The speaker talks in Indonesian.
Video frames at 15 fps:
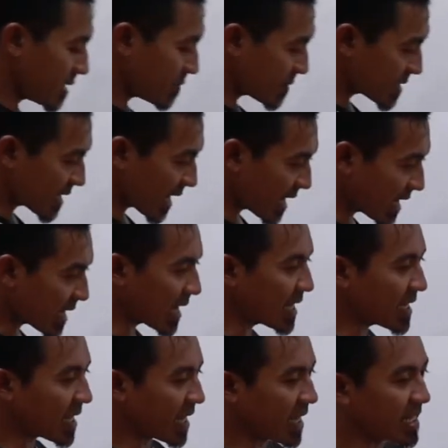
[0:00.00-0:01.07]
uh, mencari
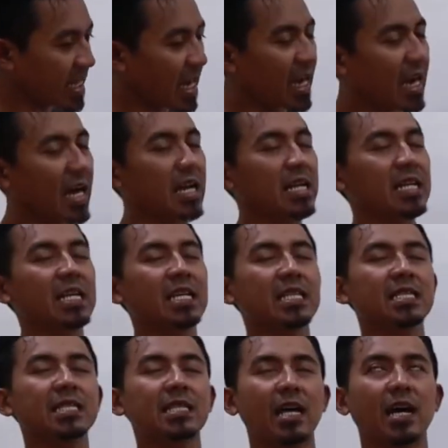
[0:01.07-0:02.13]
gradien yang akan
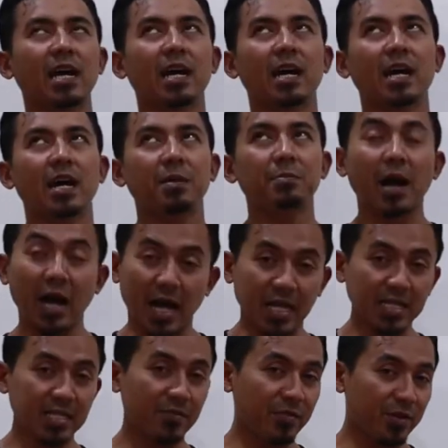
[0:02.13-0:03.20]
kita
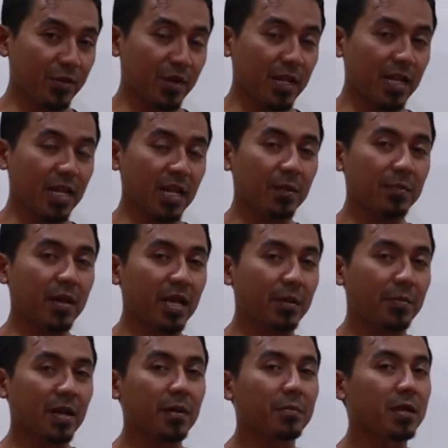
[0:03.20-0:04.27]
bahas di video ini adalah
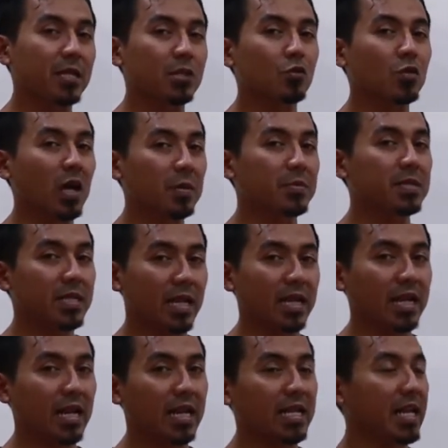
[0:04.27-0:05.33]
bagaimana menentukan besar
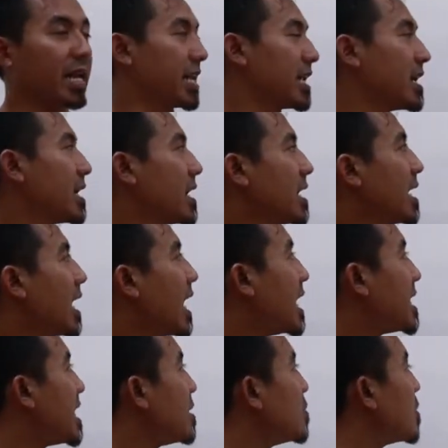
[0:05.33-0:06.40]
gradien.
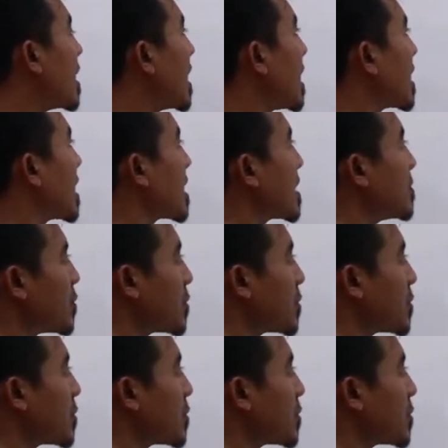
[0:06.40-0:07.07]
Ada dua